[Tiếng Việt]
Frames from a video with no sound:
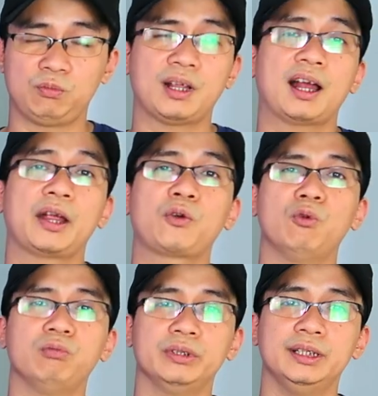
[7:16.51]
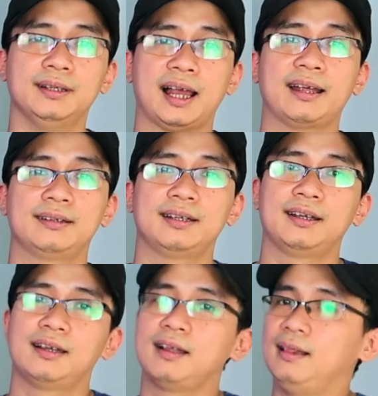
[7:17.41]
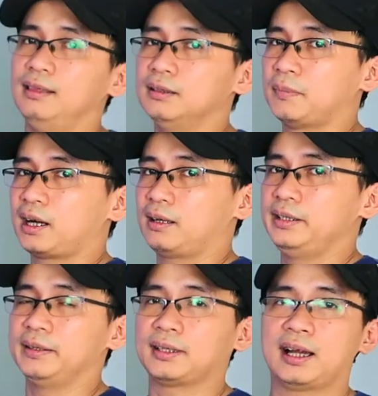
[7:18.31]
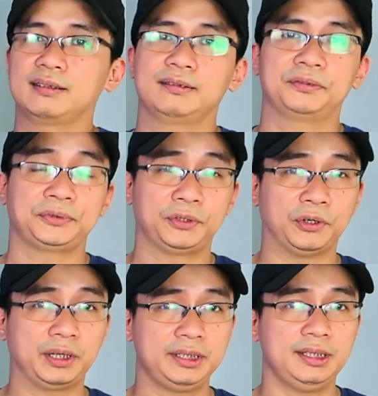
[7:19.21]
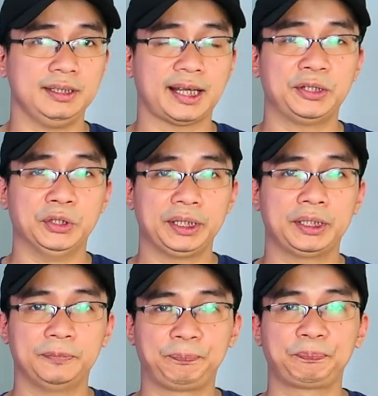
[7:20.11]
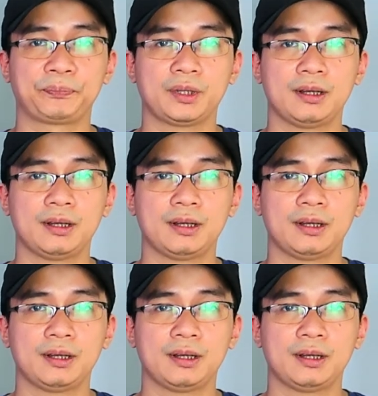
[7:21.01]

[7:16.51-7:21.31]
chúng ta hãy cùng nhìn lại Lemar hiện tại có cái gì thay đổi hay không